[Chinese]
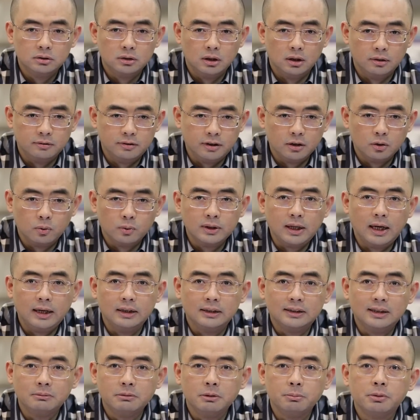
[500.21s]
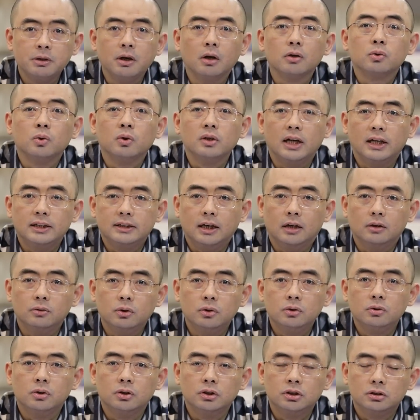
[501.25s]
呃，在这国家里，占比比较多来讲，
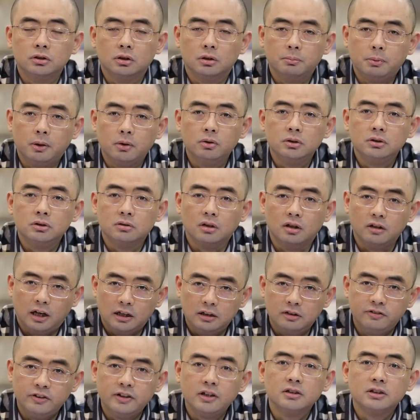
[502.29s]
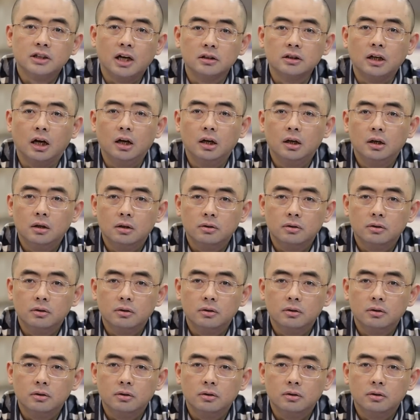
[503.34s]
对这种事情的包容性呢，还是非常强的。